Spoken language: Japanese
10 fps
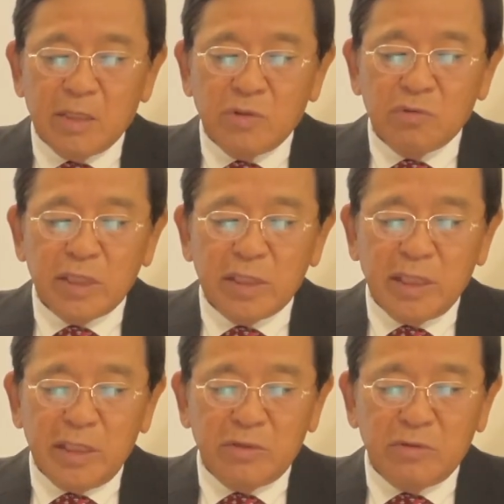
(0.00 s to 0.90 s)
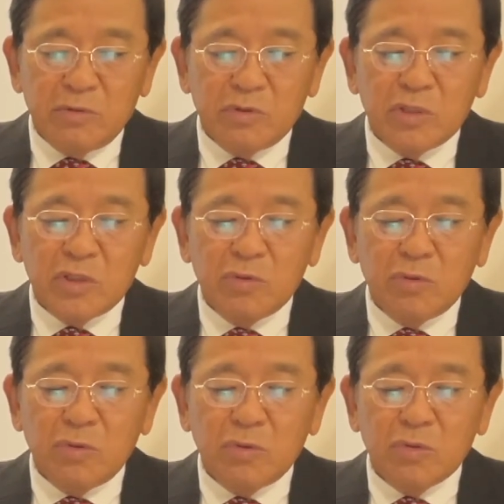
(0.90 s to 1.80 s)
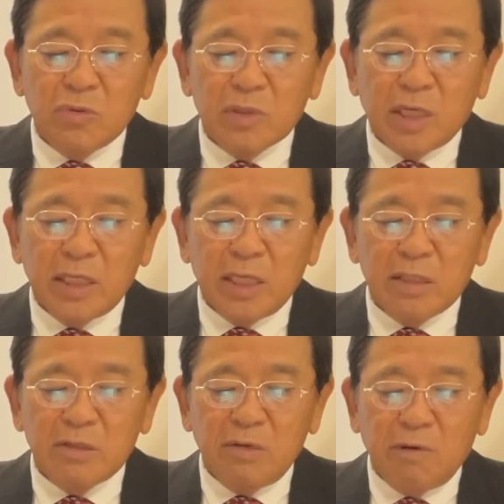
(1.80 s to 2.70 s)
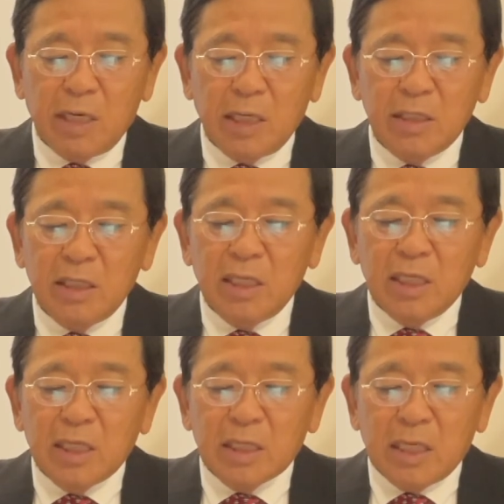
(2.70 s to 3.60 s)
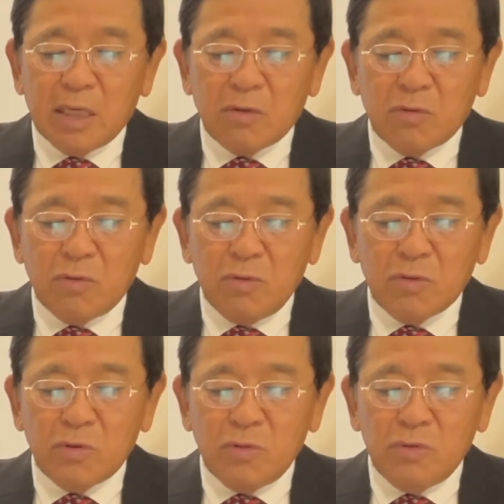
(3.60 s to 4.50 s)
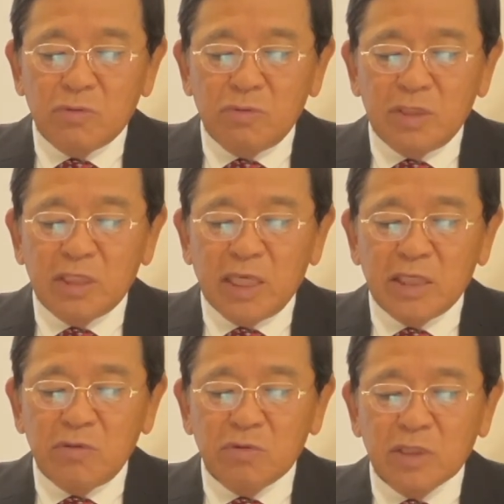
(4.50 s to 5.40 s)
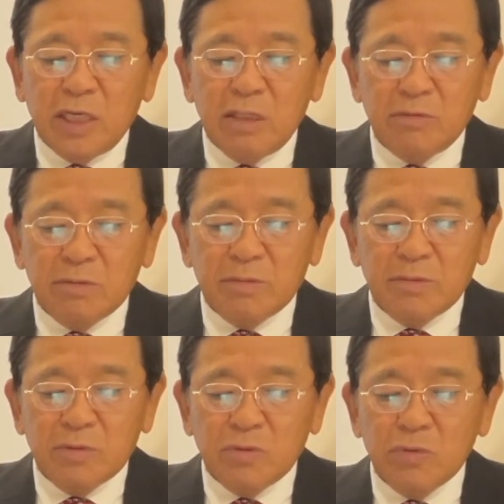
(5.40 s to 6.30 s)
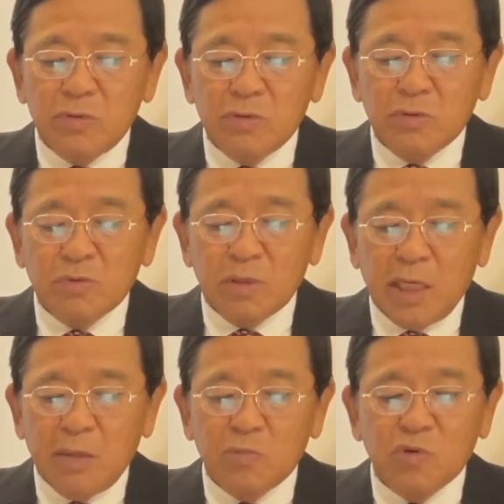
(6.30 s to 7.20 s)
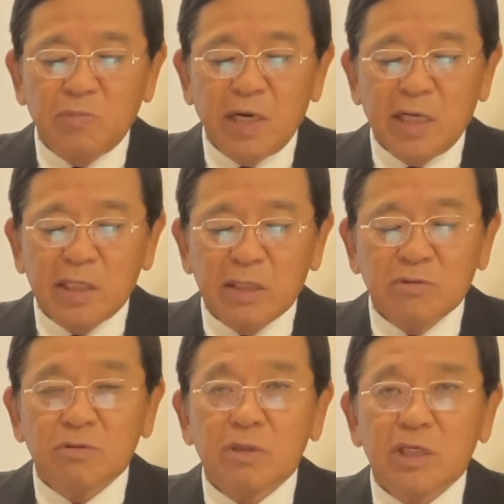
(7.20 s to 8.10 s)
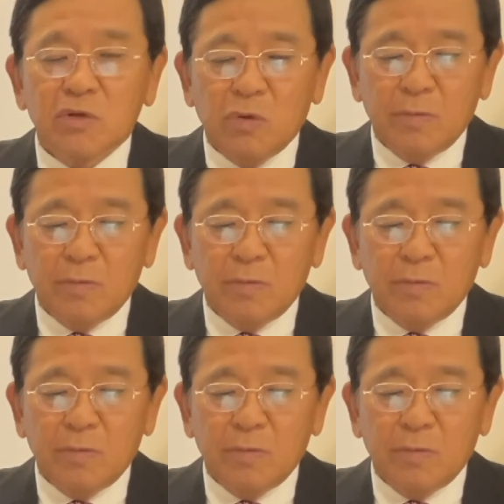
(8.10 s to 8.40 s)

教材研究指導法の開発では学校教育に適用されるということが求められてくるでしょう